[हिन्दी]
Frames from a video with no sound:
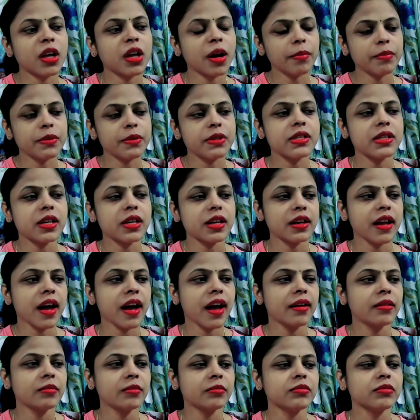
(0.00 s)
तब से
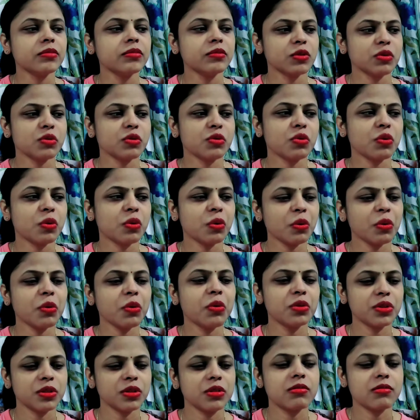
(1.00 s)
ना उसको
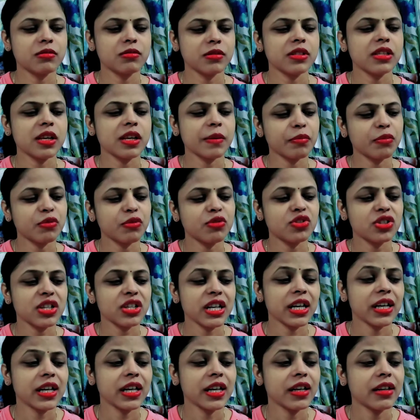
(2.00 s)
खुद सब कुछ
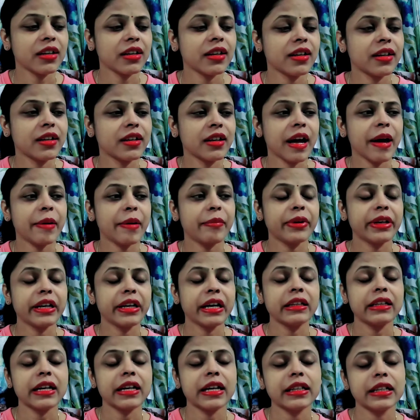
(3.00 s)
टेक केयर करना
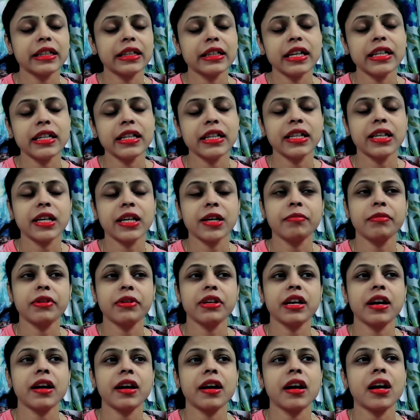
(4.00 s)
बिना दादा दादी के
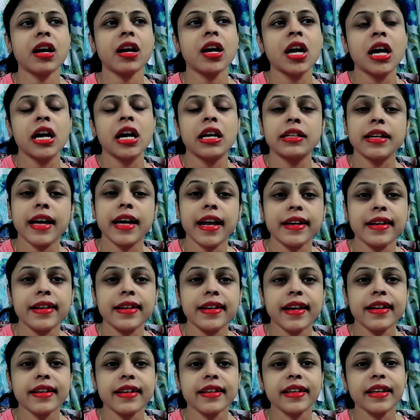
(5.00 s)
बिना नाना
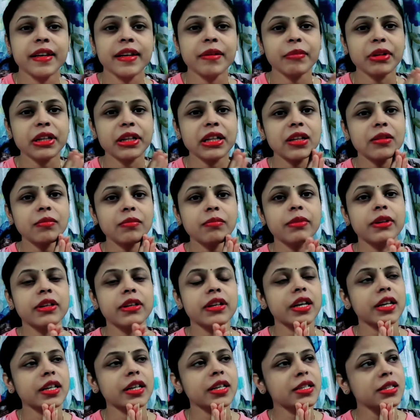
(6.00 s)
नानी के मतलब
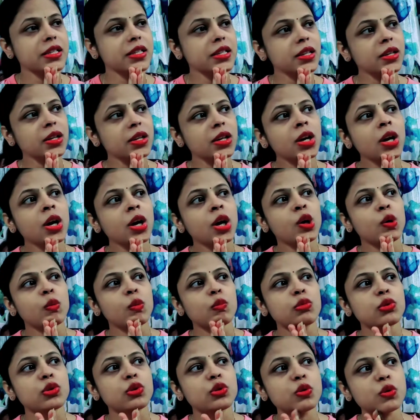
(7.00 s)
बिना किसी
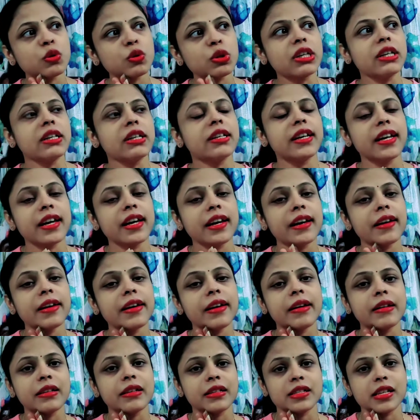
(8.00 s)
बुज़ुर्ग के
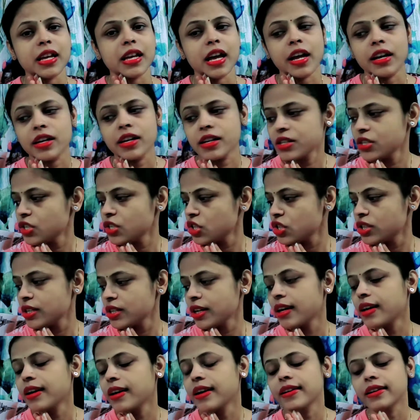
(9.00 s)
सारे
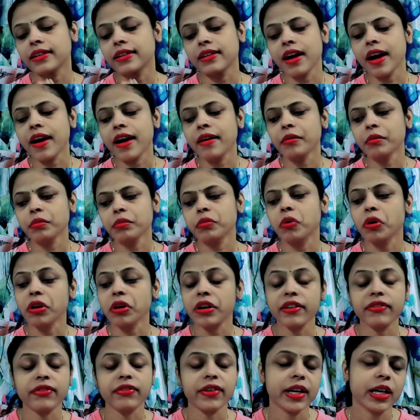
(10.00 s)
चीज़ें करना
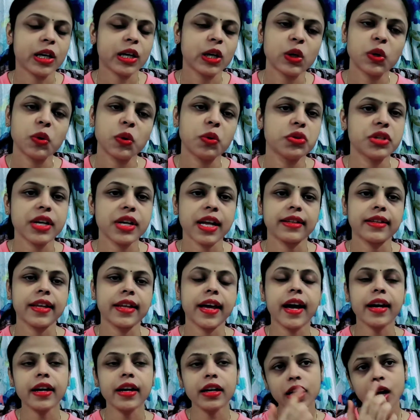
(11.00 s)
बहुत डिफ़िकल्ट हो
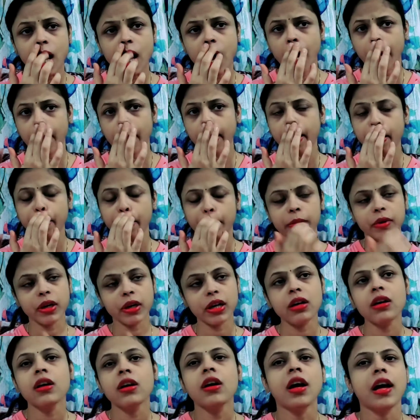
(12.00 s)
जाता है अगर हाँ घर
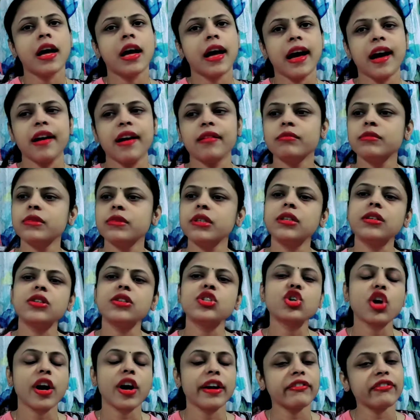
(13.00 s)
में हम
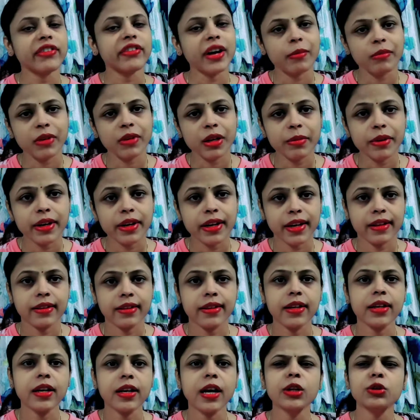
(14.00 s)
जॉइंट फैमिली में
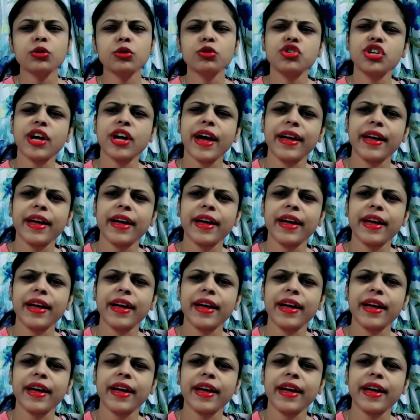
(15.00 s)
रहते ना तो